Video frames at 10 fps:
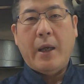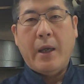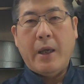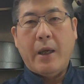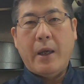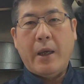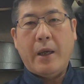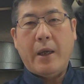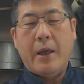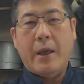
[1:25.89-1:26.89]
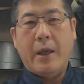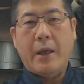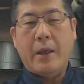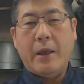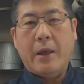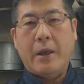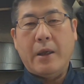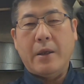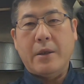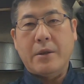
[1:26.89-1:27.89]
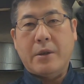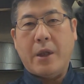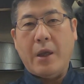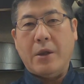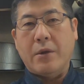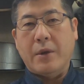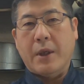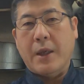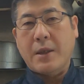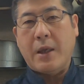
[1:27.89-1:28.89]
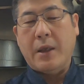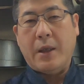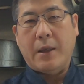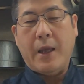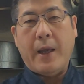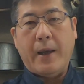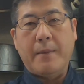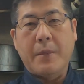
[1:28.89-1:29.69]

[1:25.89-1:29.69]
えー、ねえー、研究がなされてて、